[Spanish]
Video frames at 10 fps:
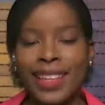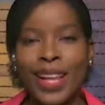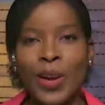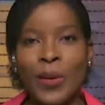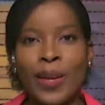del
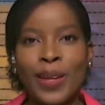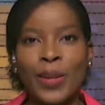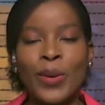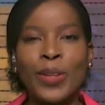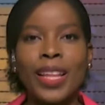
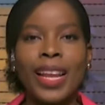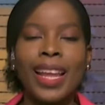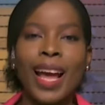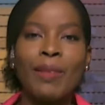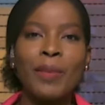gobierno del
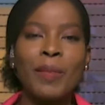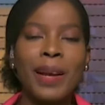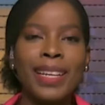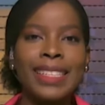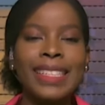cambio
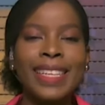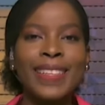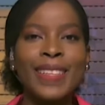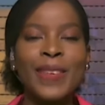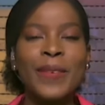para
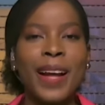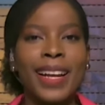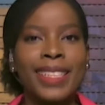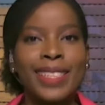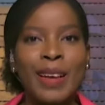incentivar
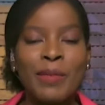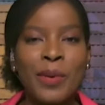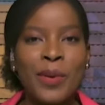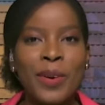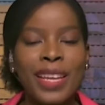ese
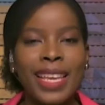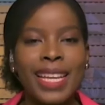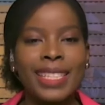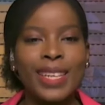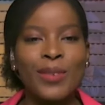amor y
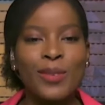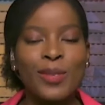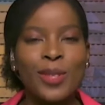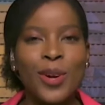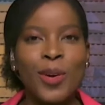ese
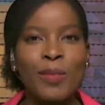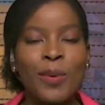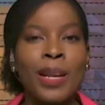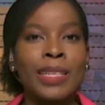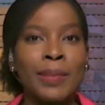gusto
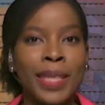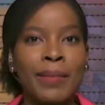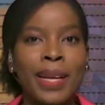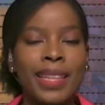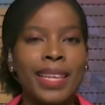por las
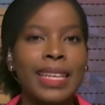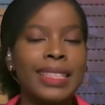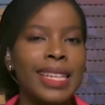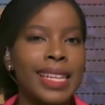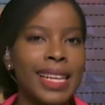matemáticas
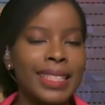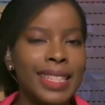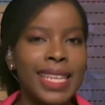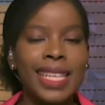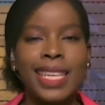en las
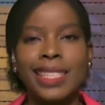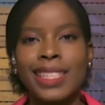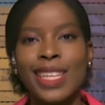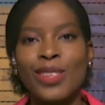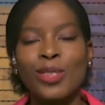niñas,
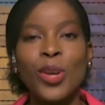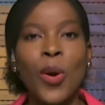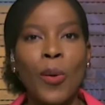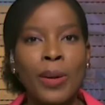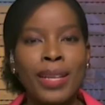niños y
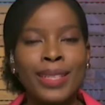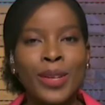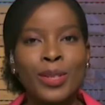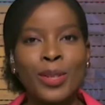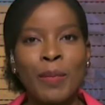jóvenes de
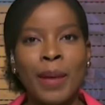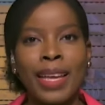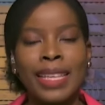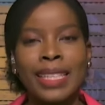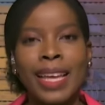nuestro
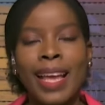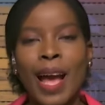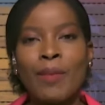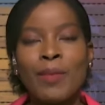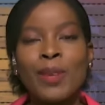país. A
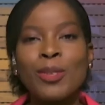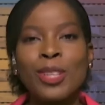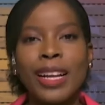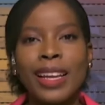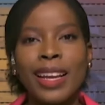mí me
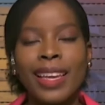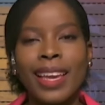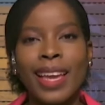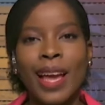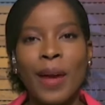gustaría
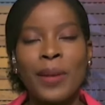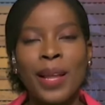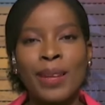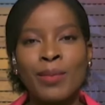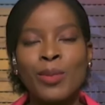que
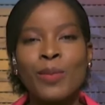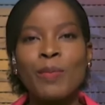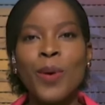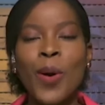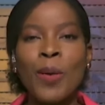habláramos un
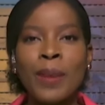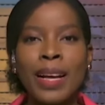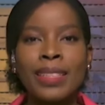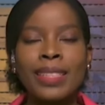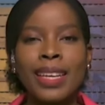poco más